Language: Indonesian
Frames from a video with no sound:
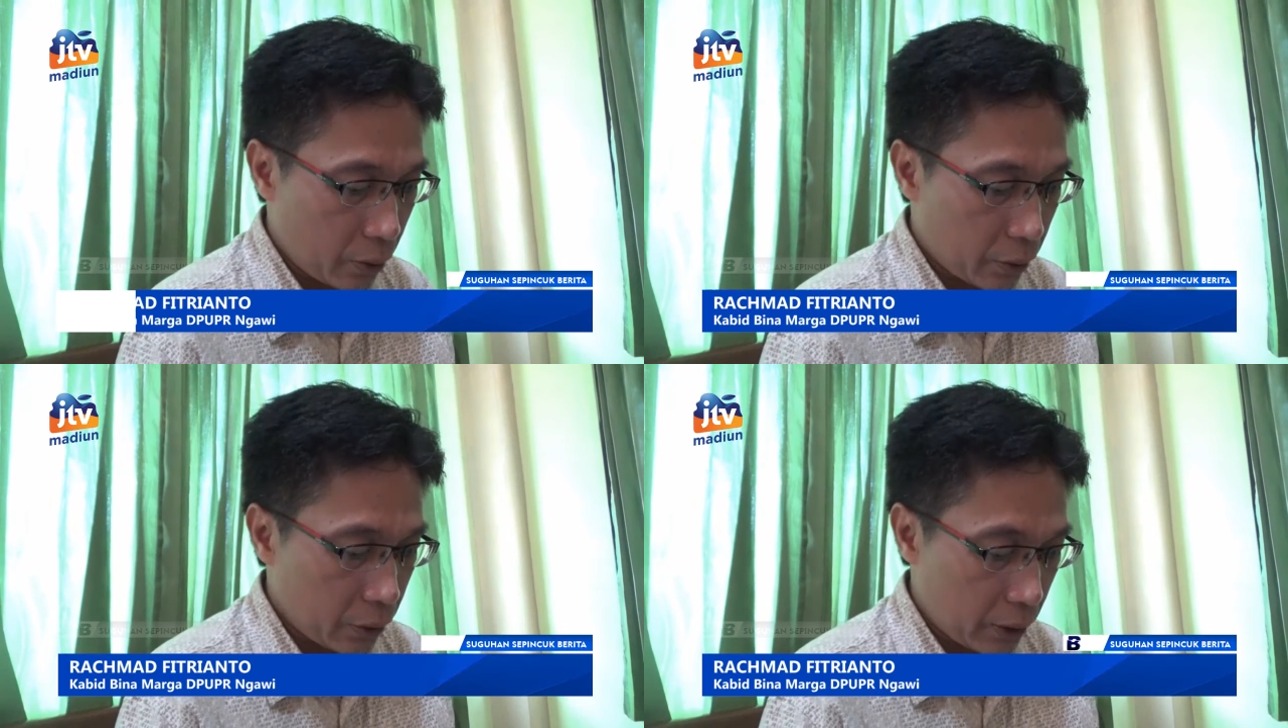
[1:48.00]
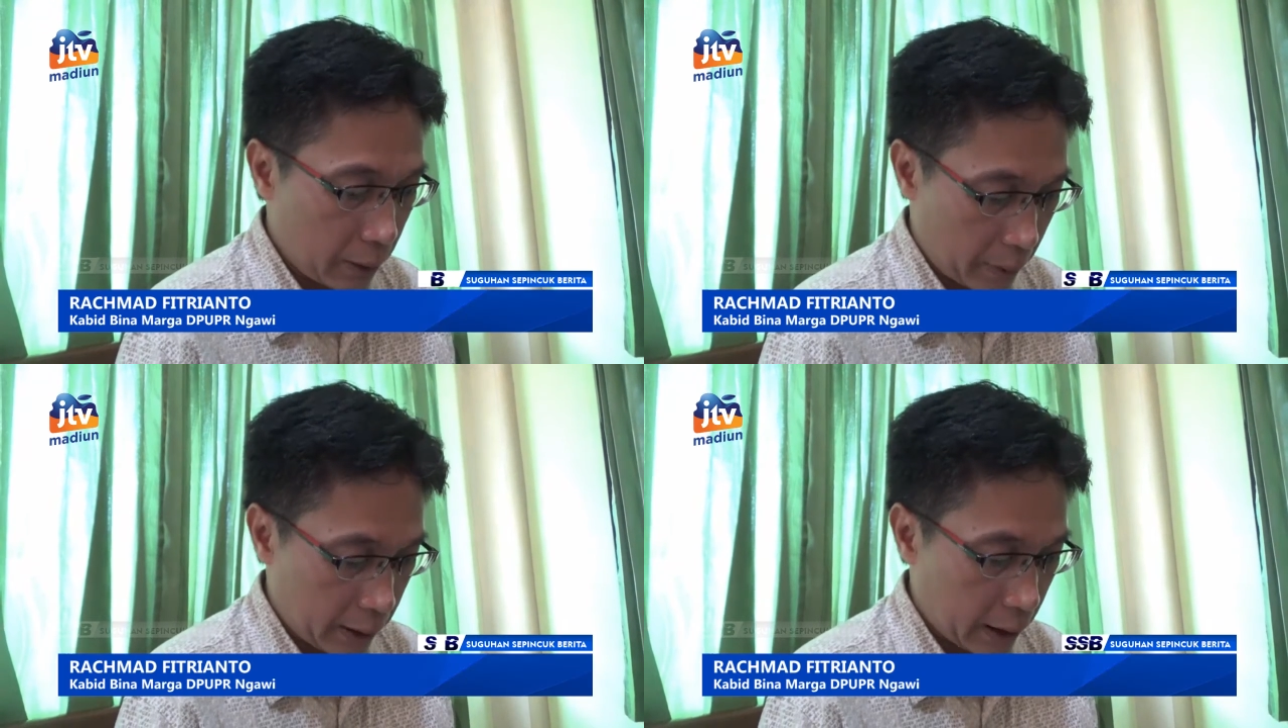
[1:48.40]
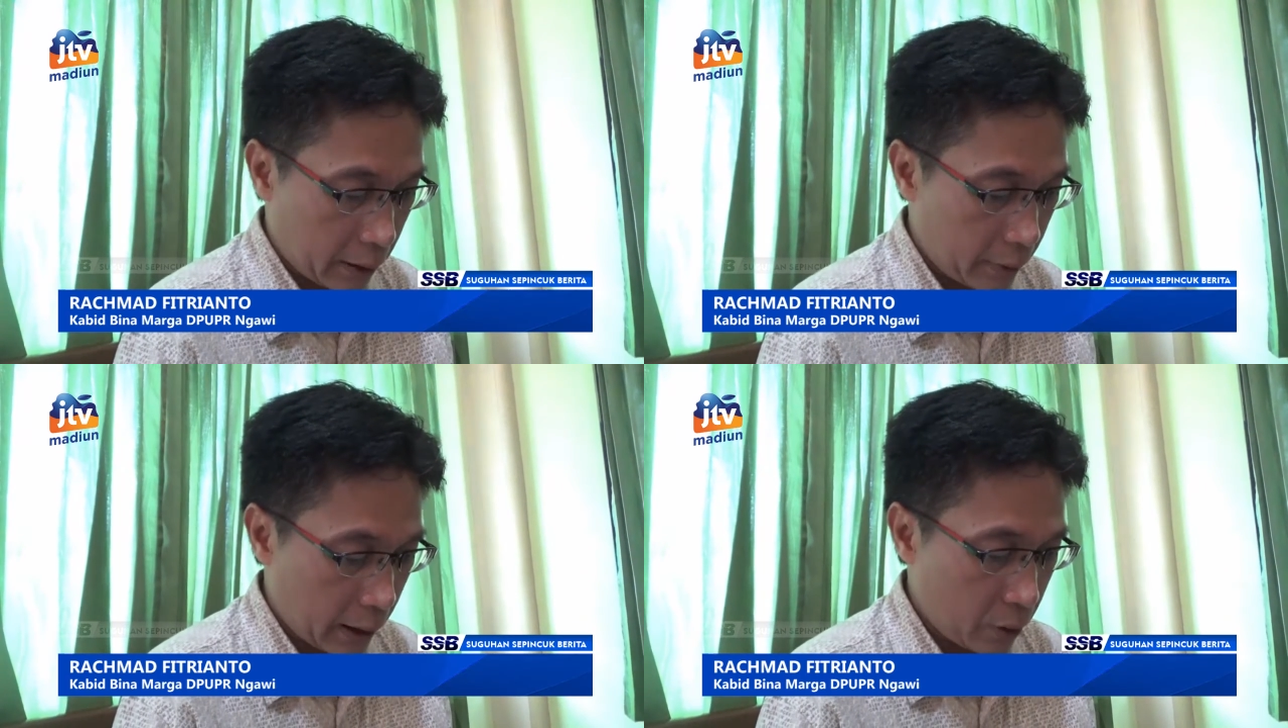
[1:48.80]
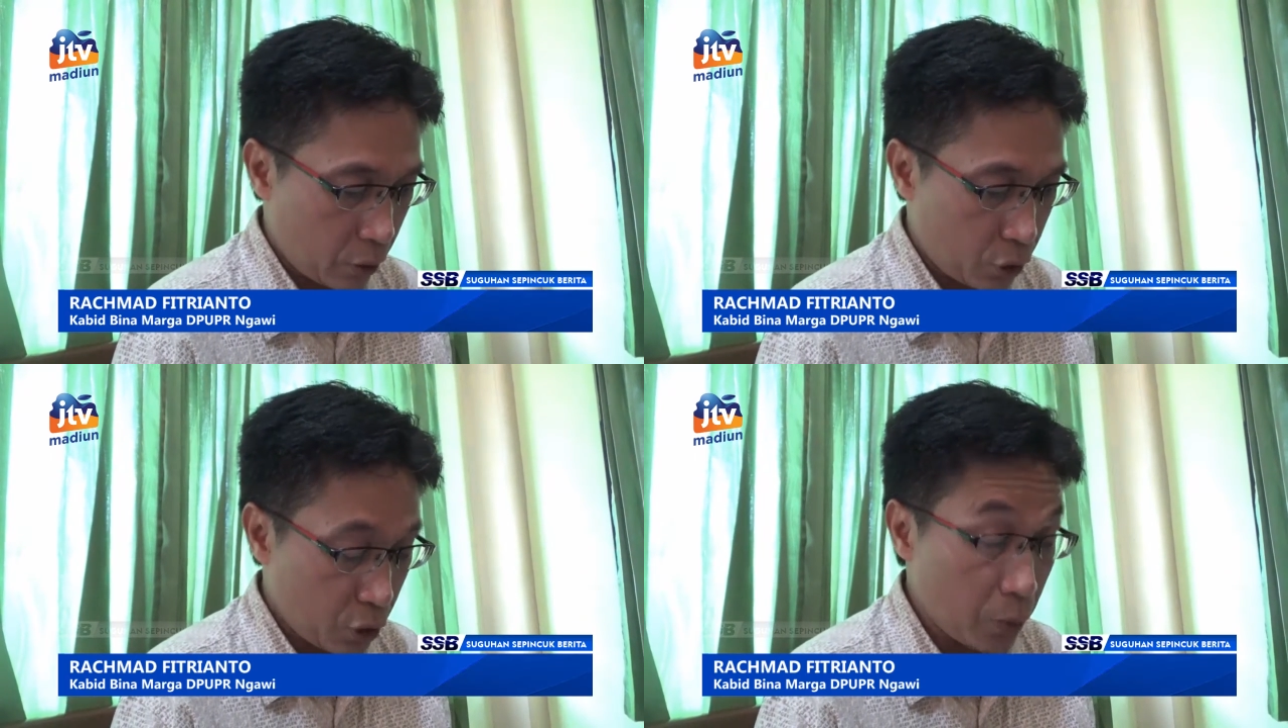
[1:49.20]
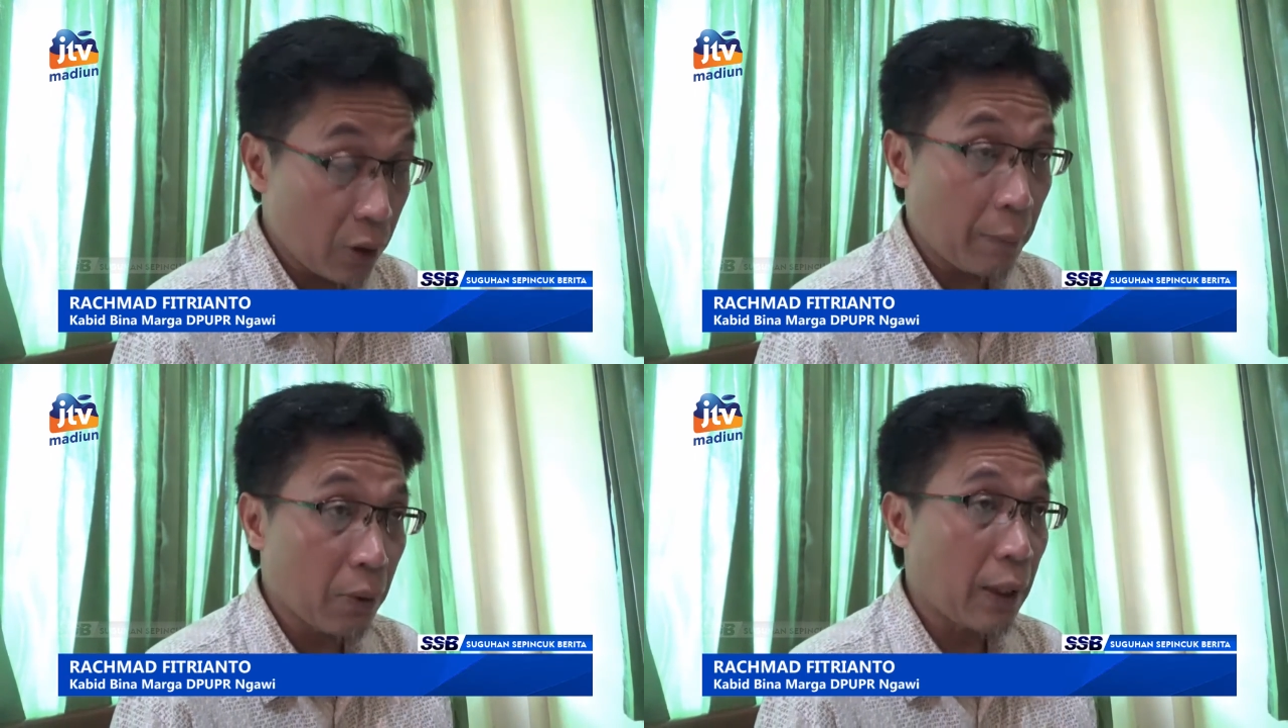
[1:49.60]
sudah bersertifikat 76
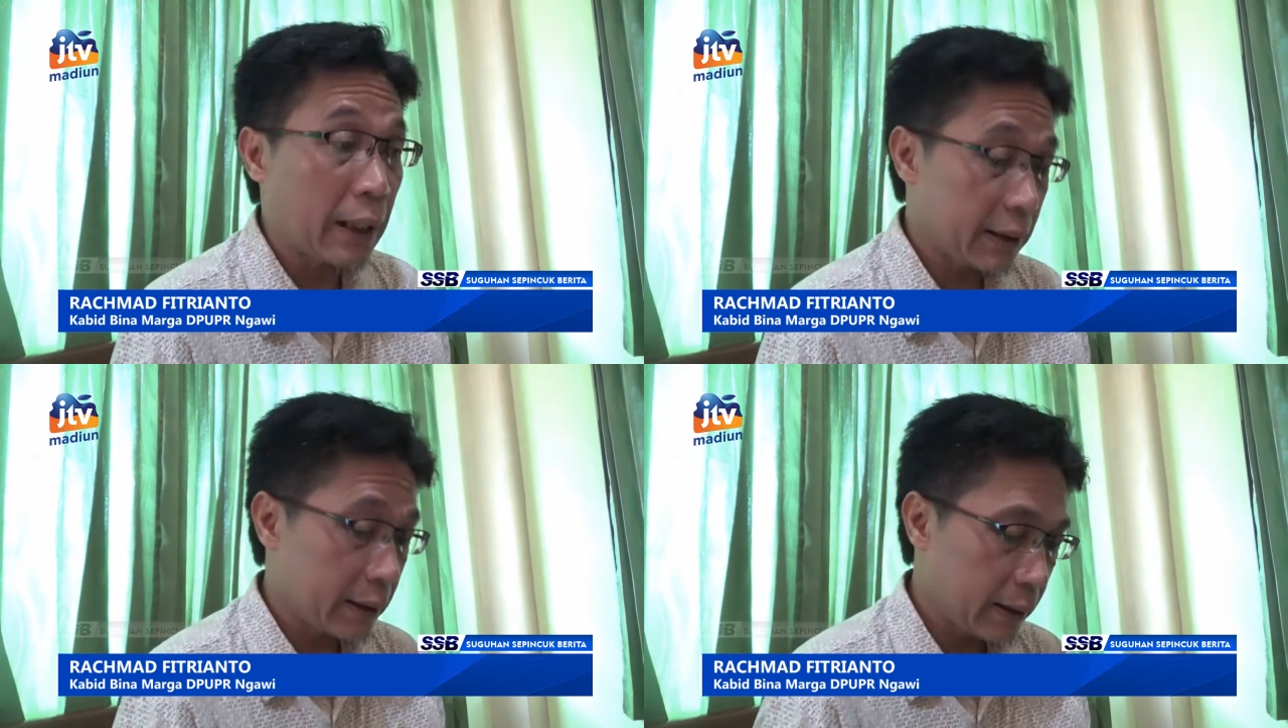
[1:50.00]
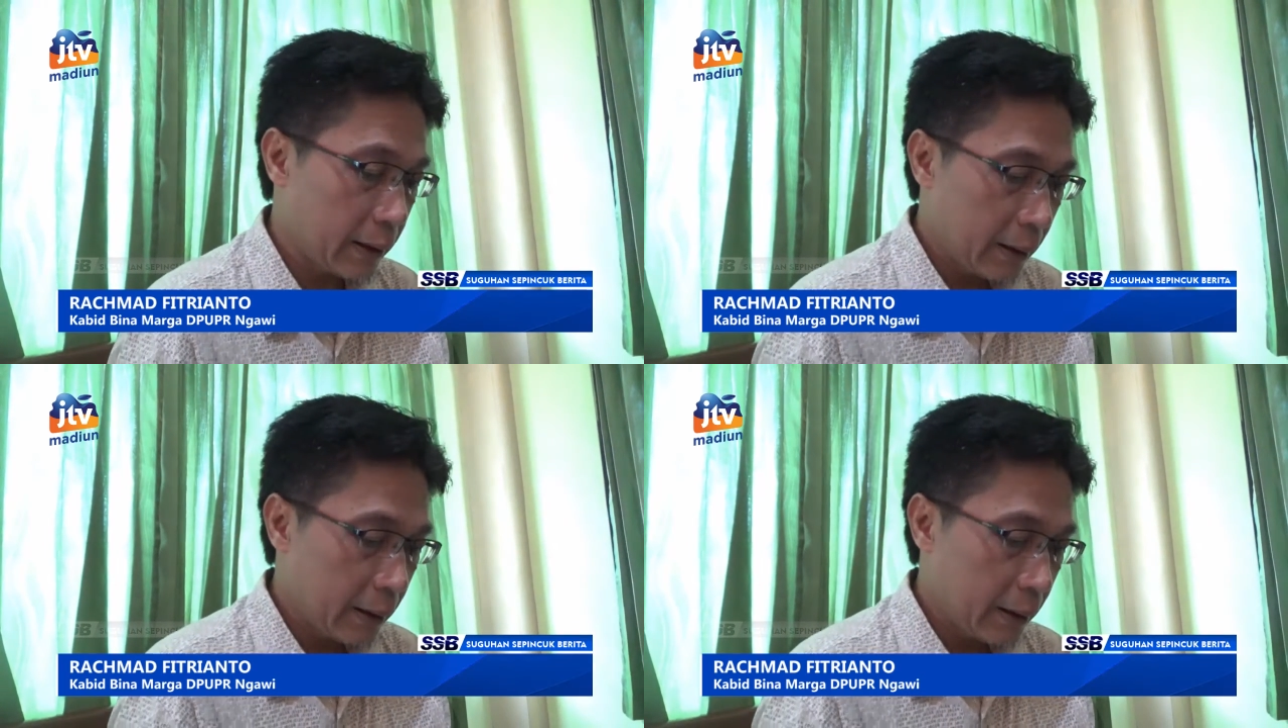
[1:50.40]
ruas